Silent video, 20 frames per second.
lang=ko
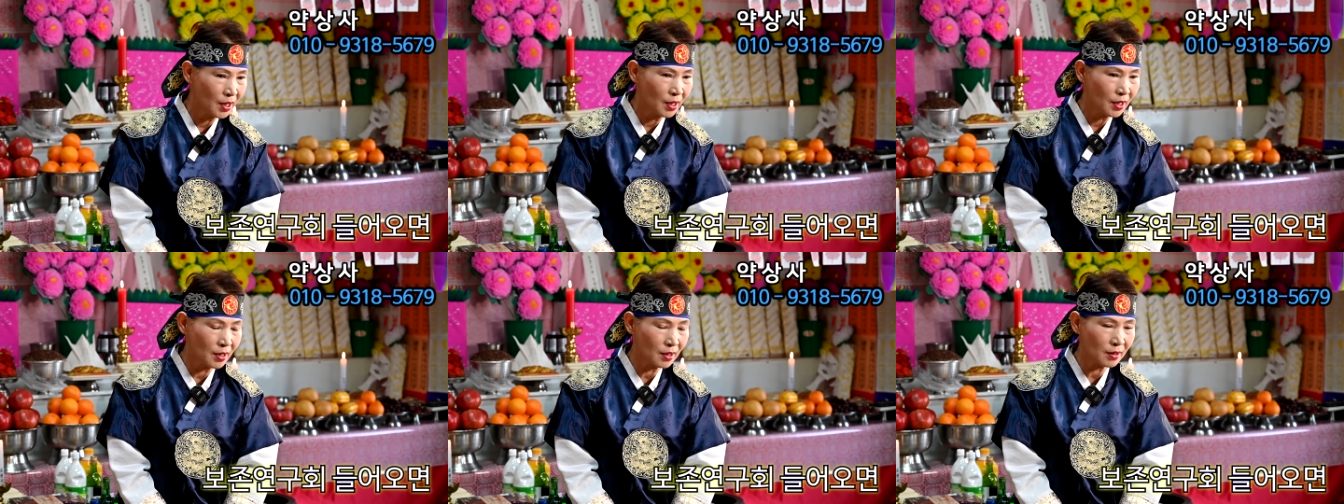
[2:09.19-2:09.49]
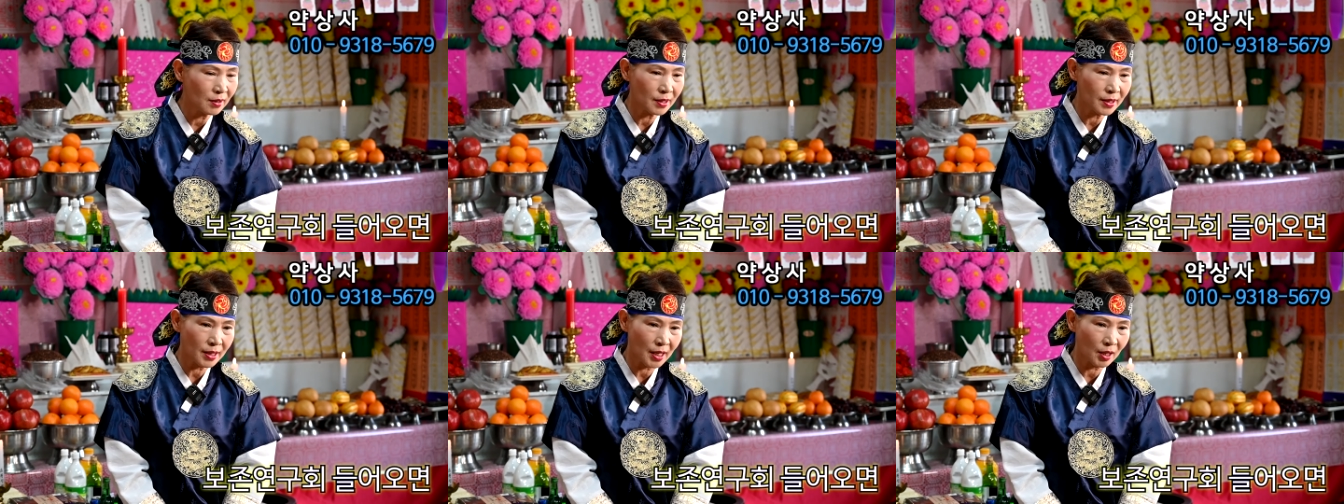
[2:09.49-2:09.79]

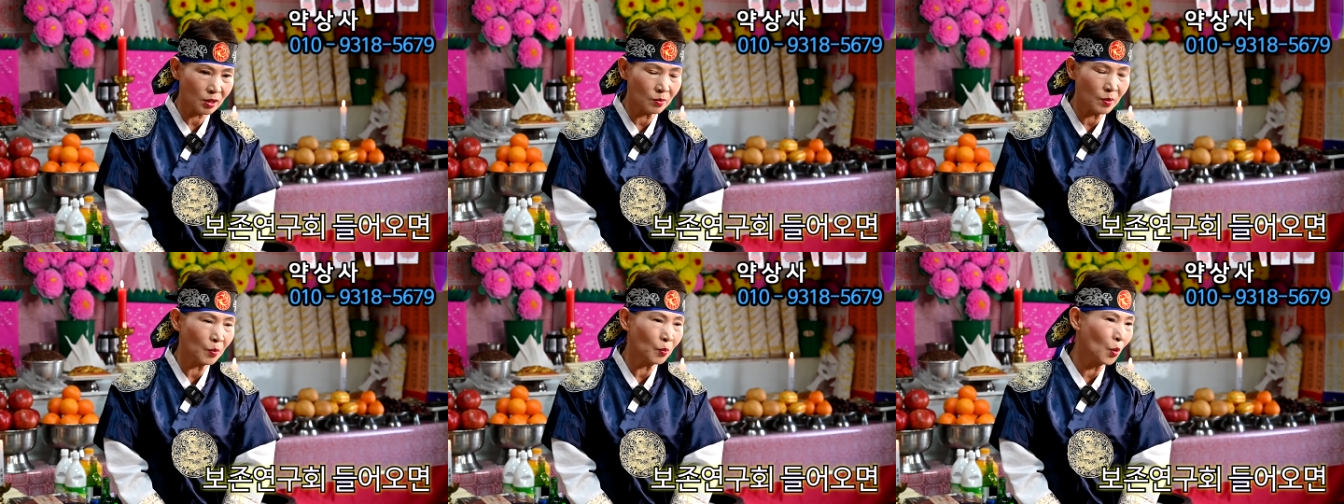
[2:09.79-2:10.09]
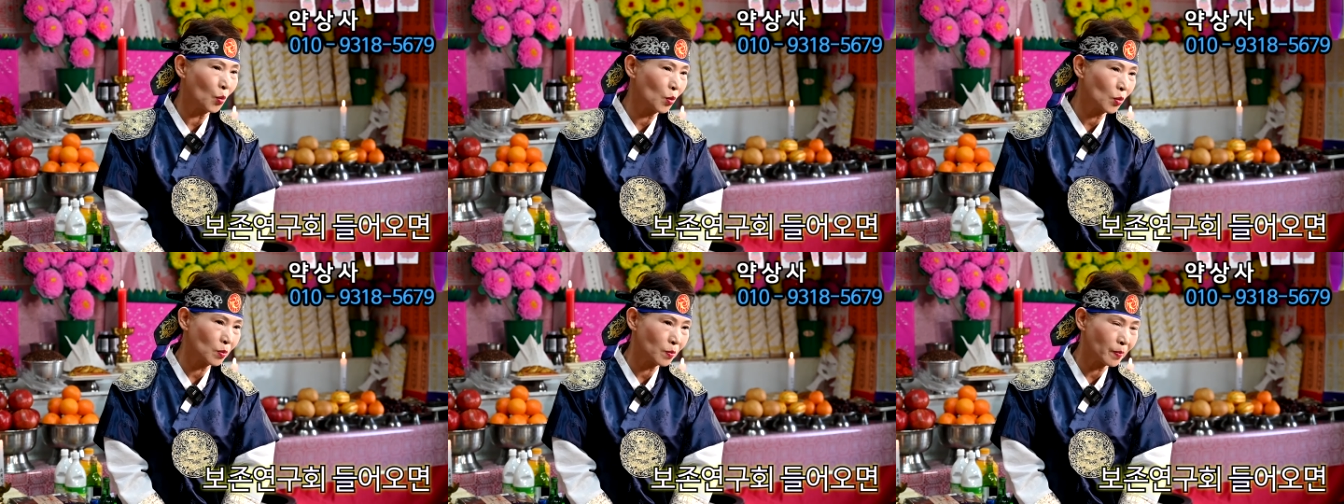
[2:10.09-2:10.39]
이런 걸 자꾸만
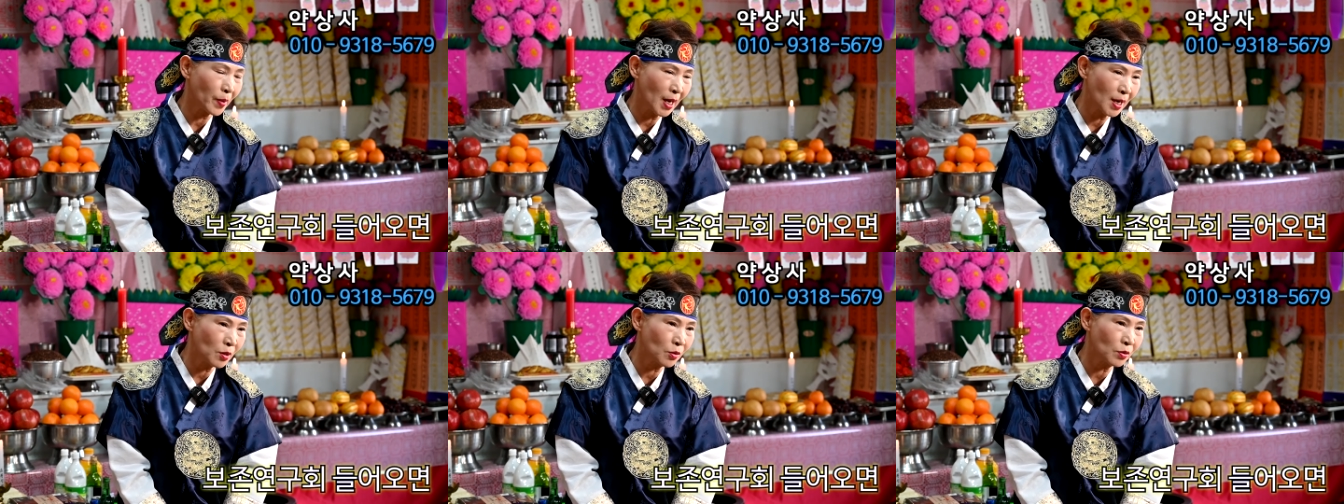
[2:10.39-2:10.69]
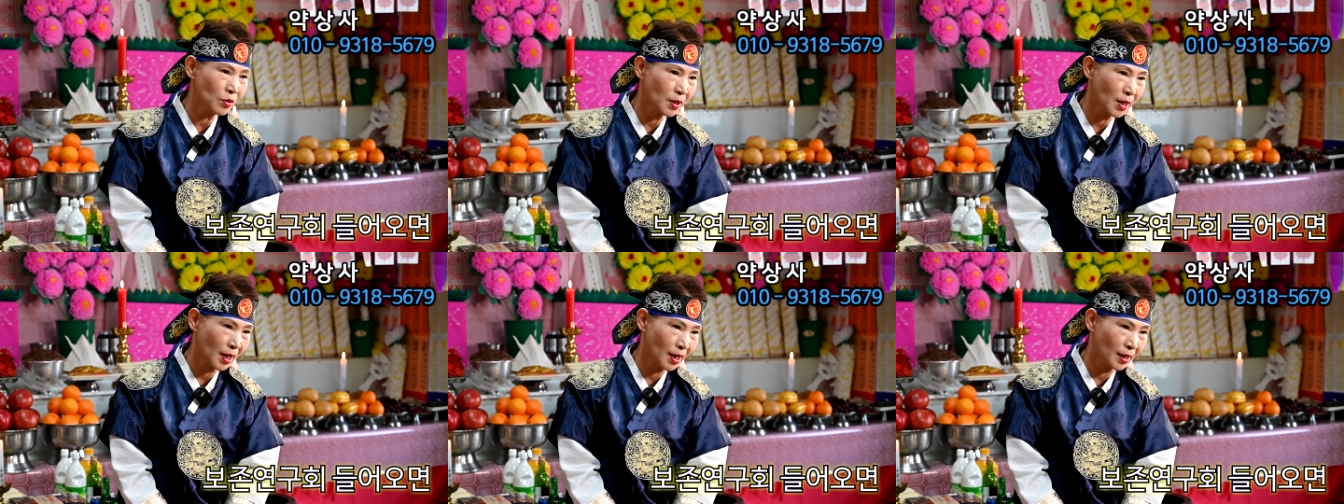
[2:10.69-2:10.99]
보,
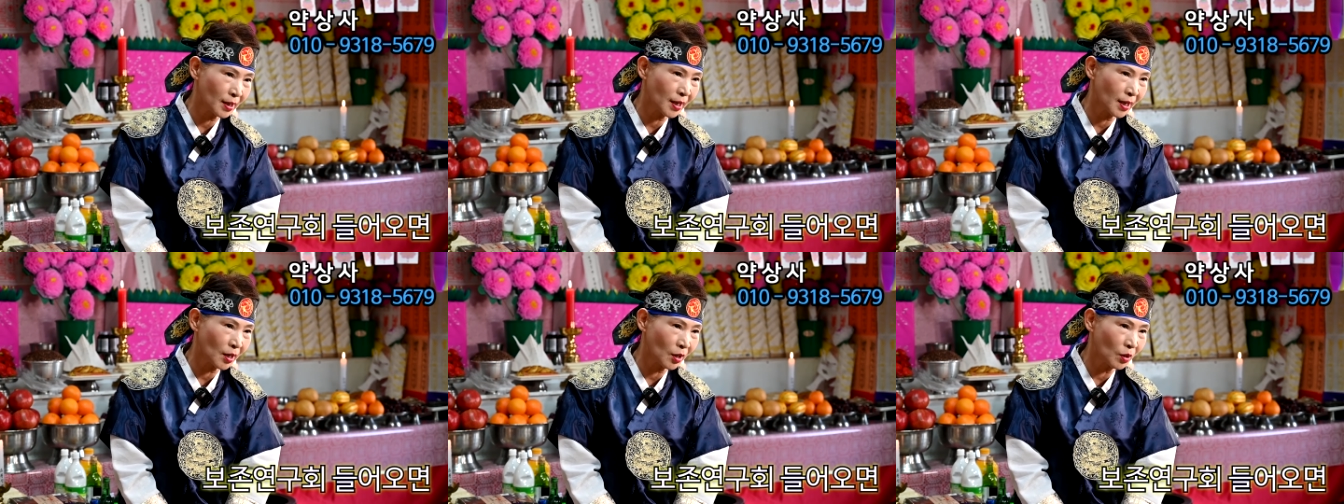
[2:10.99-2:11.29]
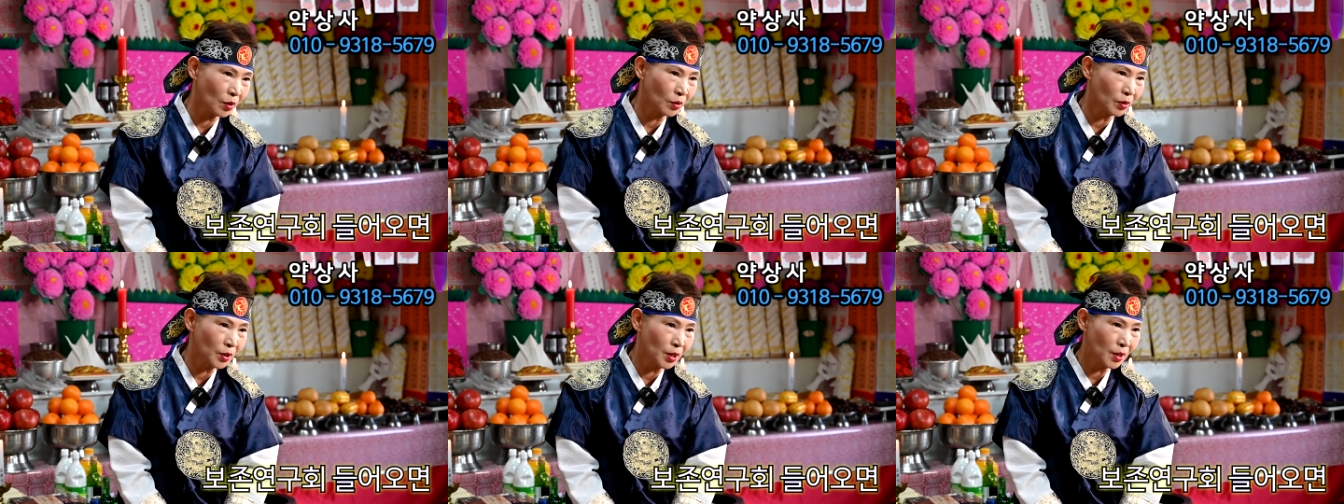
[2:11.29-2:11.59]
발굴을 해야 돼요.